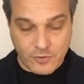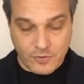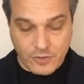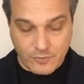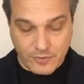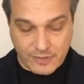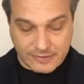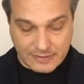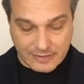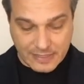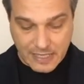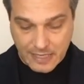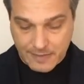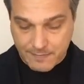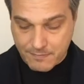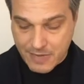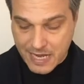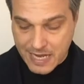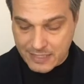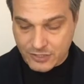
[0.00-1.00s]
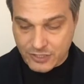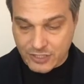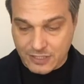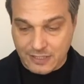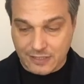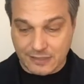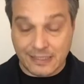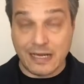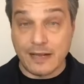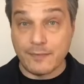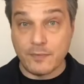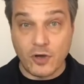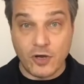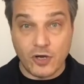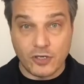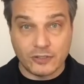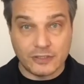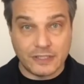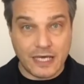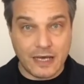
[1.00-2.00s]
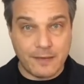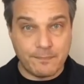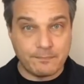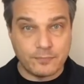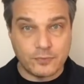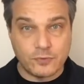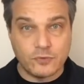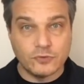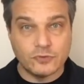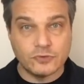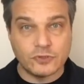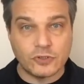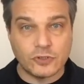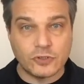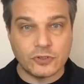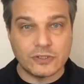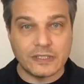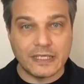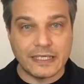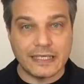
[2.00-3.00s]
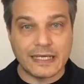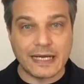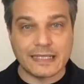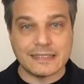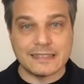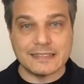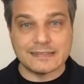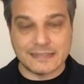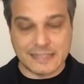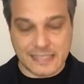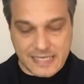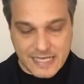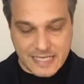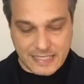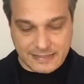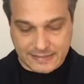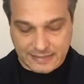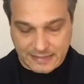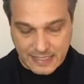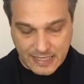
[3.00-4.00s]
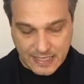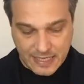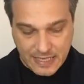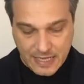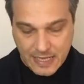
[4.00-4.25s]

in questa immagine, della moda, appunto, dei grandi stilisti,